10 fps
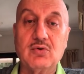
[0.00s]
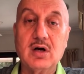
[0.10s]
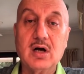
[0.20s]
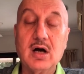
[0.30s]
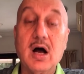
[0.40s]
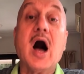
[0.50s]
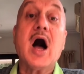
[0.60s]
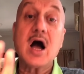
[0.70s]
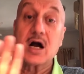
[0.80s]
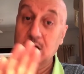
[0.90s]
दूं
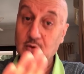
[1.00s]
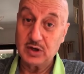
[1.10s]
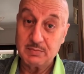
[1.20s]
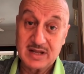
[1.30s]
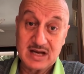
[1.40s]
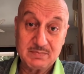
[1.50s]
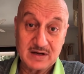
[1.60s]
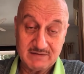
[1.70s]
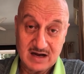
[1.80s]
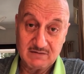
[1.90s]
हाँ अगर कोई मेरे
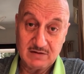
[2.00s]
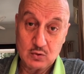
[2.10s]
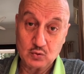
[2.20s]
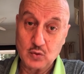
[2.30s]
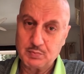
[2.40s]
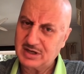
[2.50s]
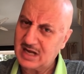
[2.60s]
परिवार वालों को